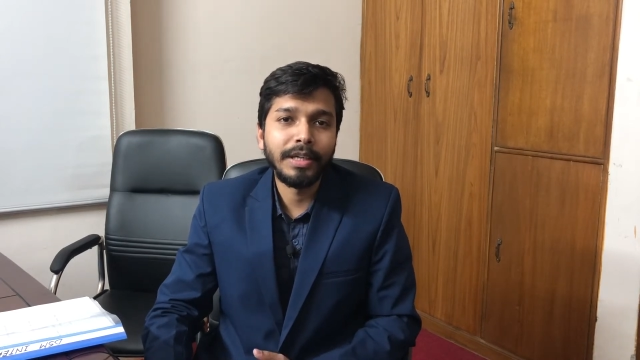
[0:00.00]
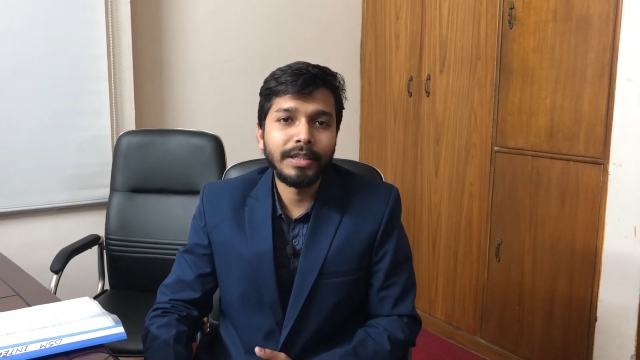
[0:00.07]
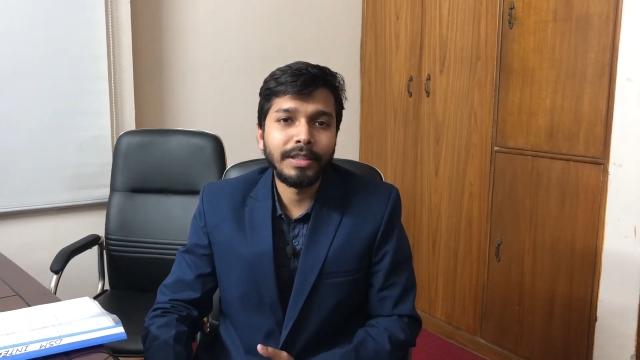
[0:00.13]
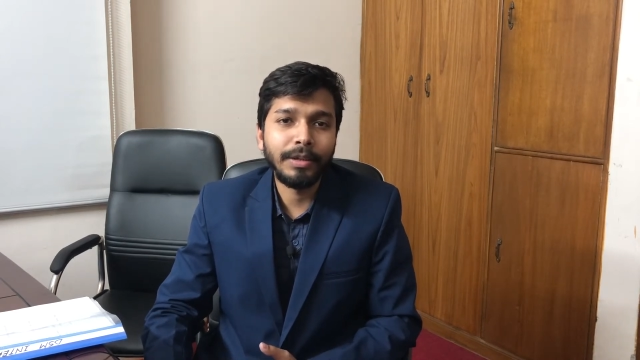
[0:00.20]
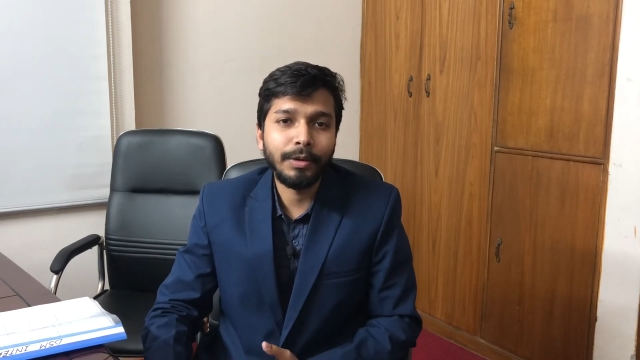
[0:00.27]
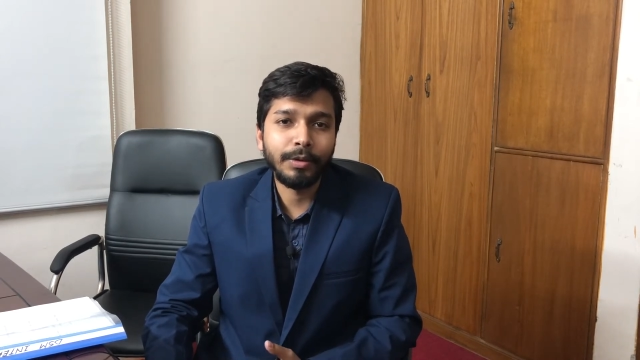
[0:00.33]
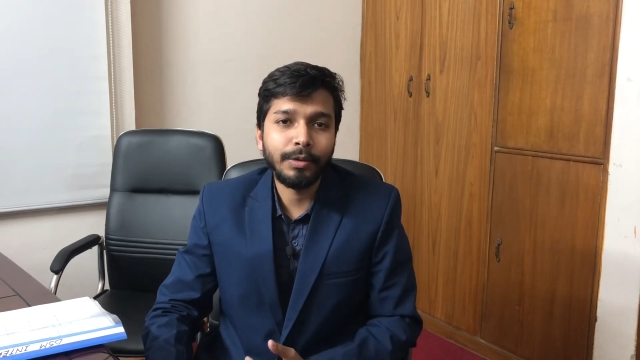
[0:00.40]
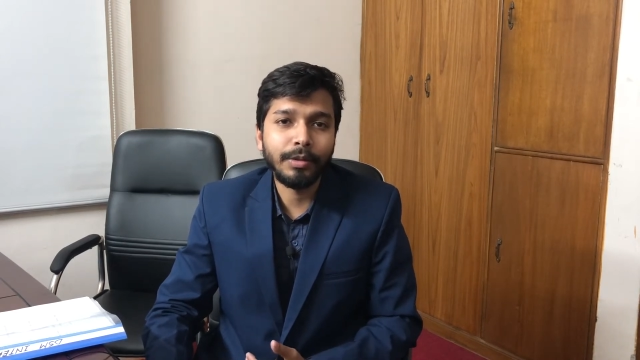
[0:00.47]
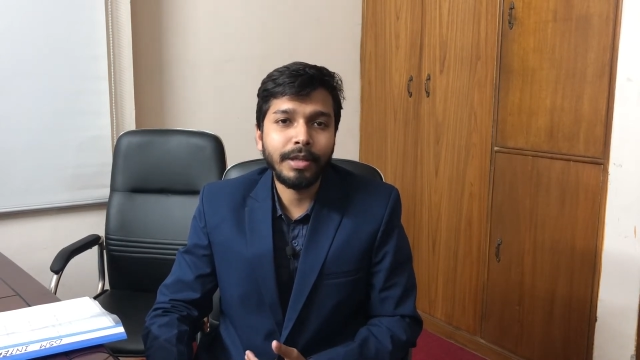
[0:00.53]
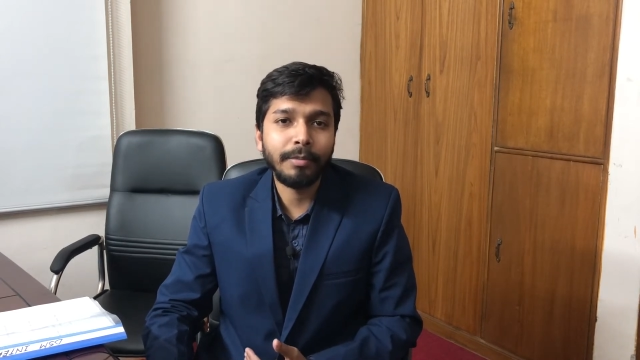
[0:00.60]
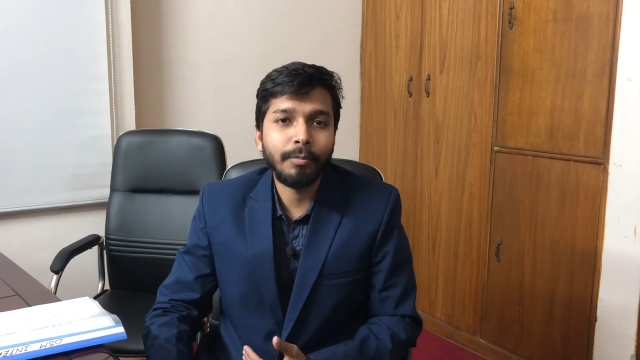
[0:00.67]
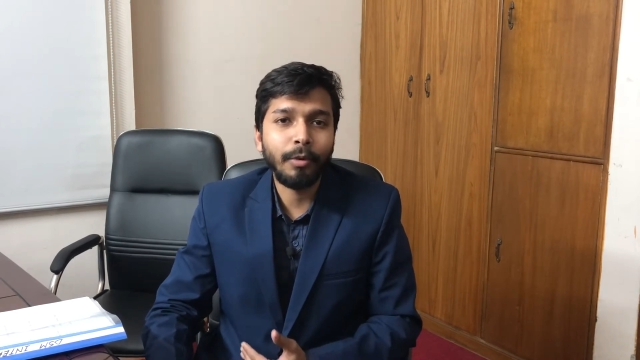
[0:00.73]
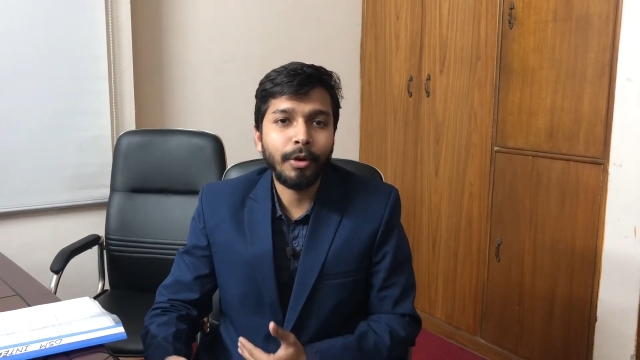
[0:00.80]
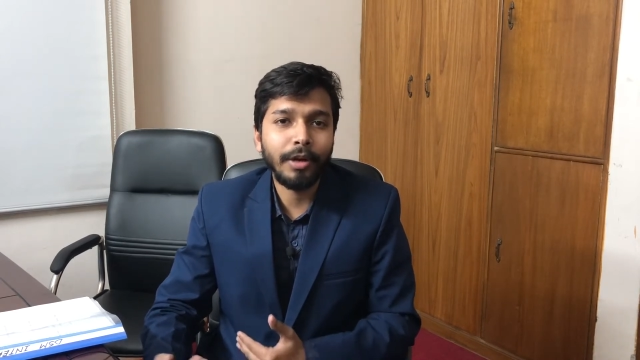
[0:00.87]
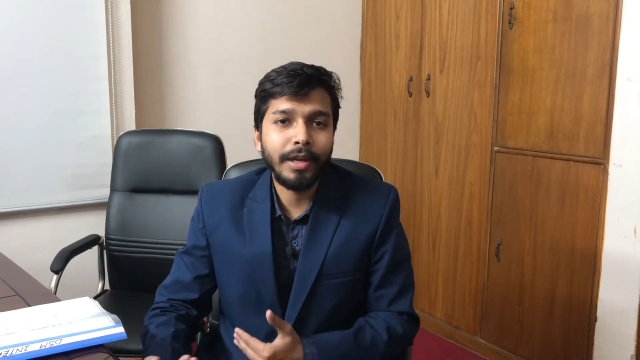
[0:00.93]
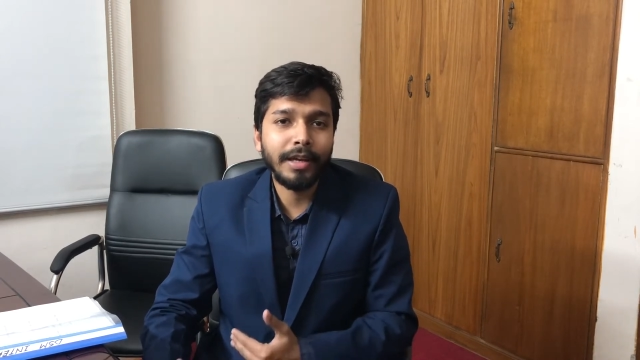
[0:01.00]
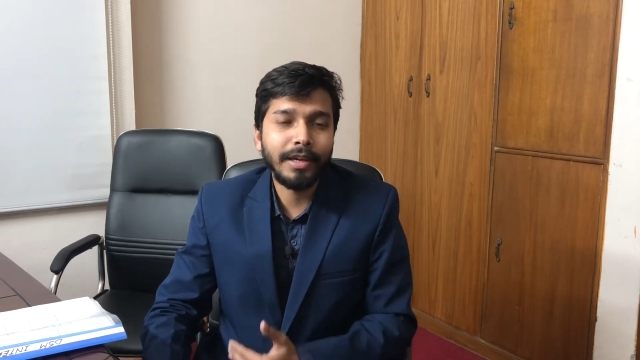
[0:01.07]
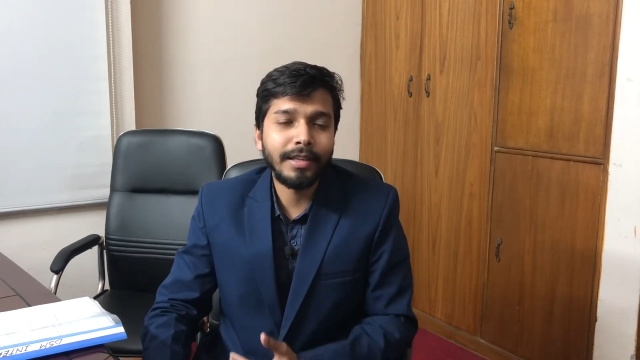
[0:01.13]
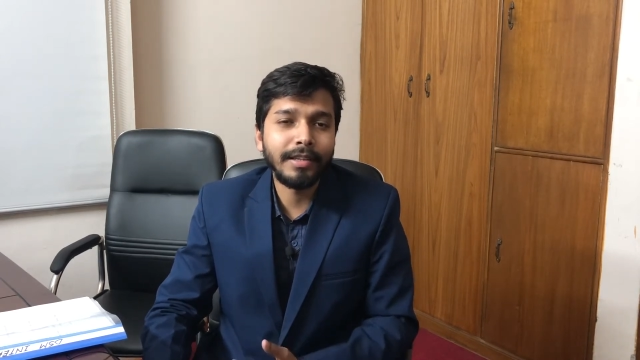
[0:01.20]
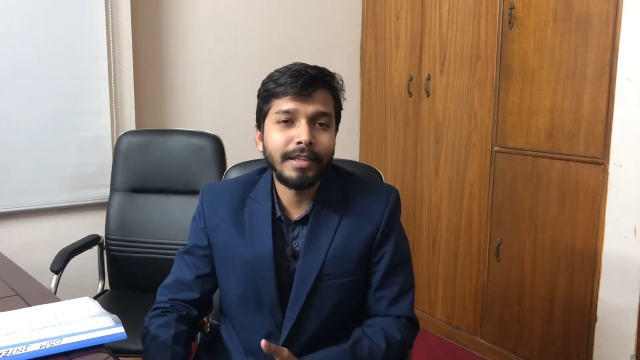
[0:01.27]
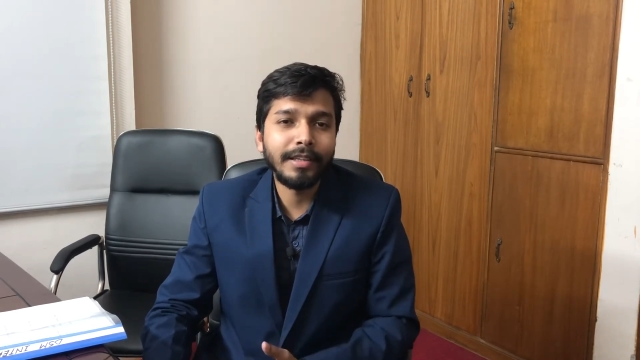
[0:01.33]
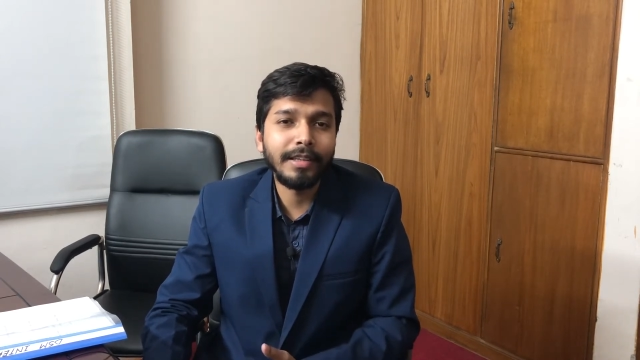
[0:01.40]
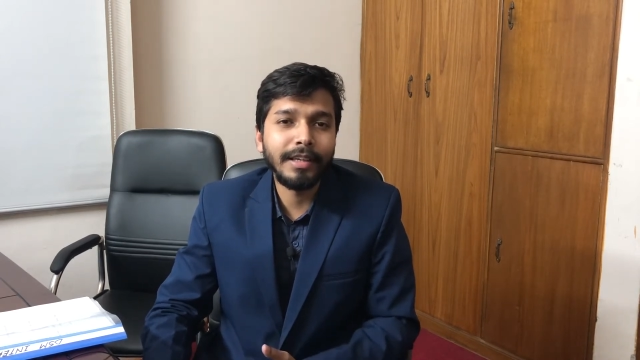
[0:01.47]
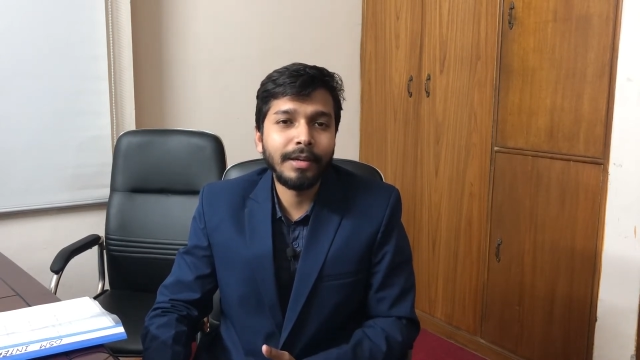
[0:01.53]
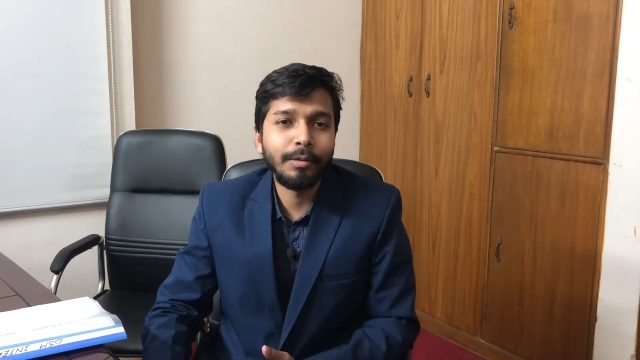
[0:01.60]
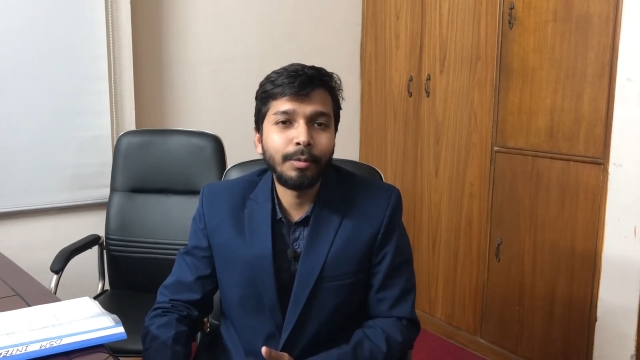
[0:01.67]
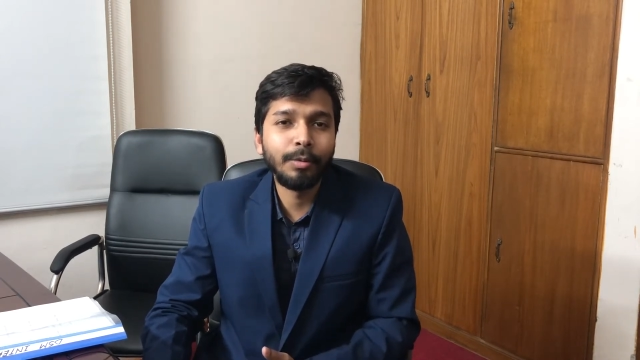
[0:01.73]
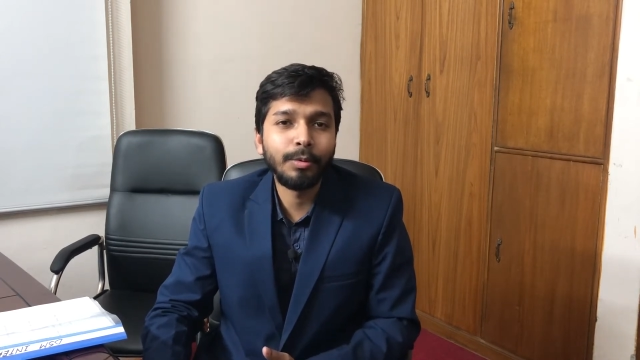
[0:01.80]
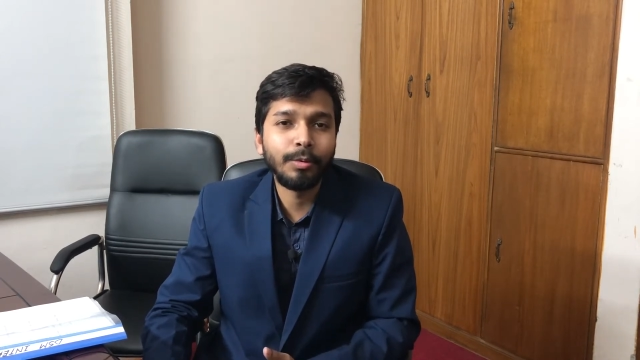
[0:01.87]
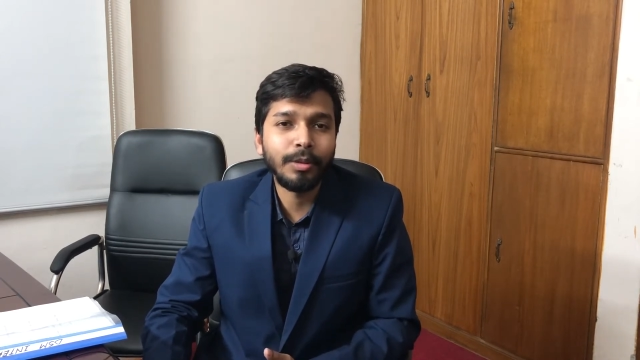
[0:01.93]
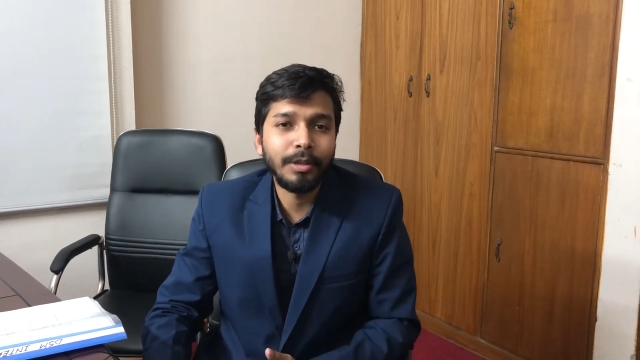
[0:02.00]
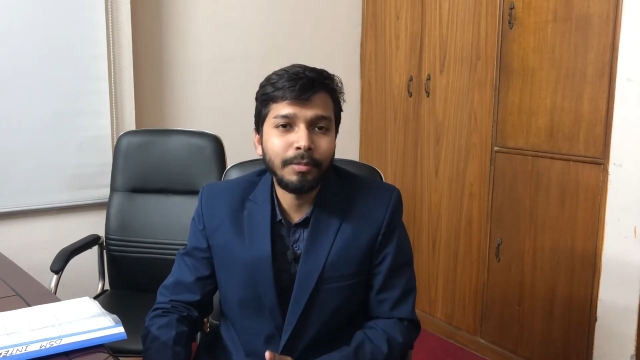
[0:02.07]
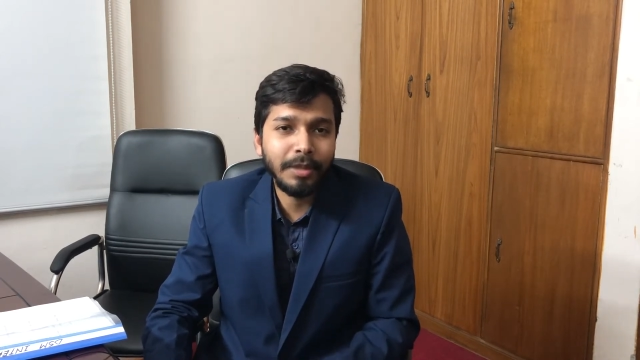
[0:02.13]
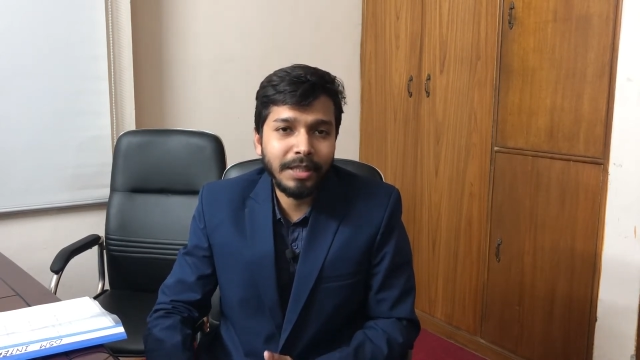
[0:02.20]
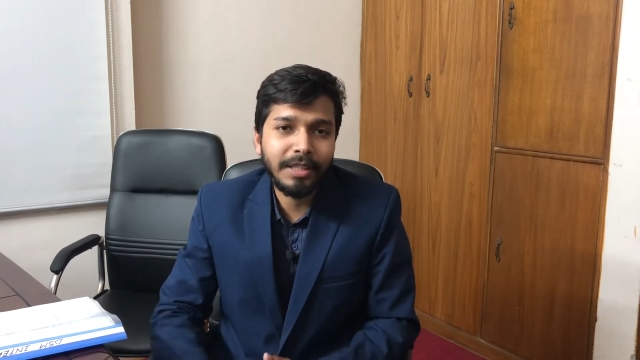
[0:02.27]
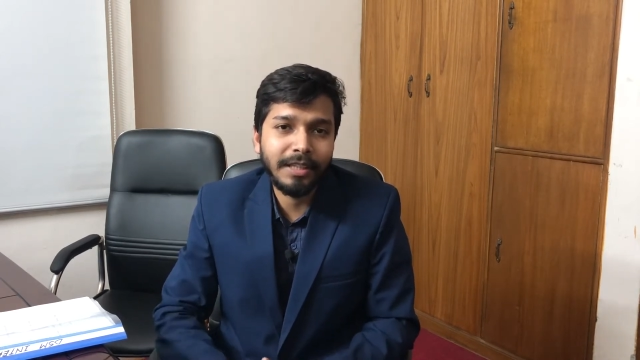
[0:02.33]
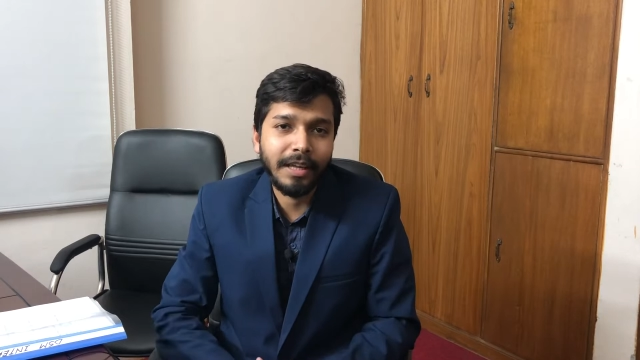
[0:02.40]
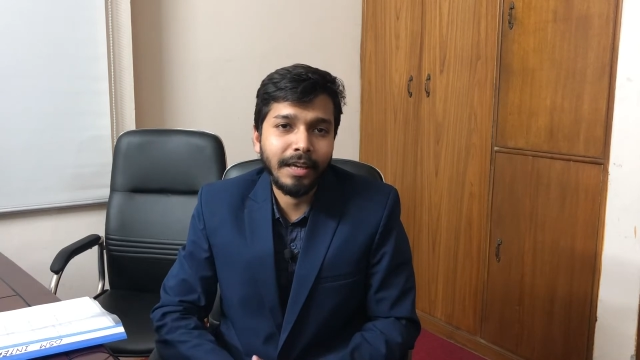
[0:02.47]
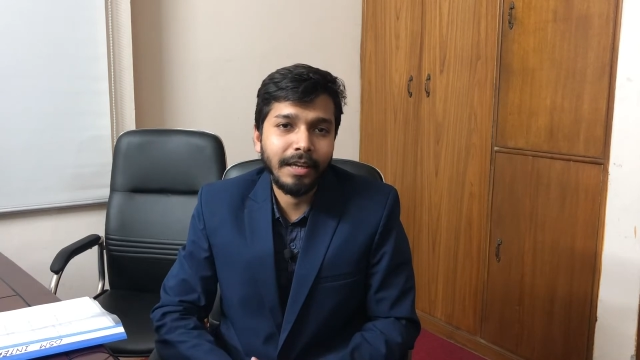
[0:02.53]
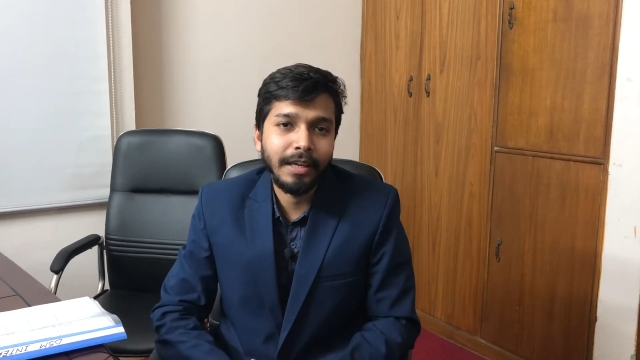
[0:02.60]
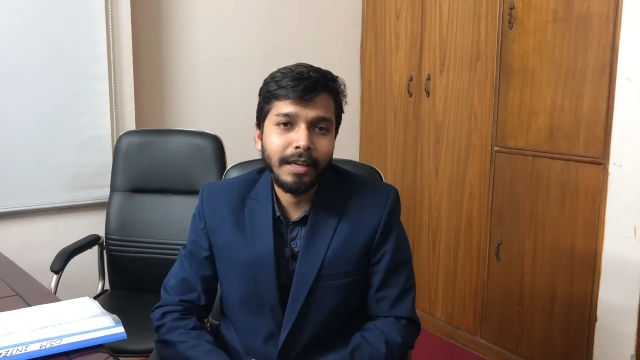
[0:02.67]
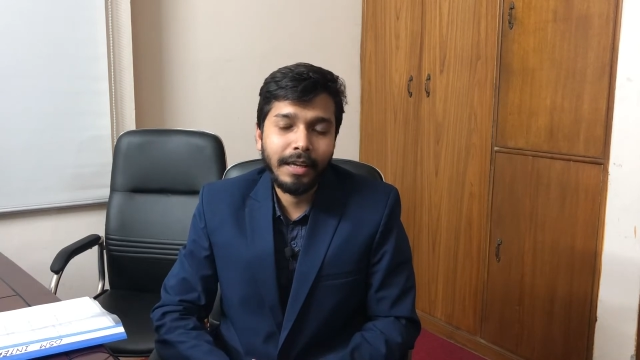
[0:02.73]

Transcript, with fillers: সে হয়তো তার পড়ালেখার দিক থেকে গুরুত্বটা বেশি দেয়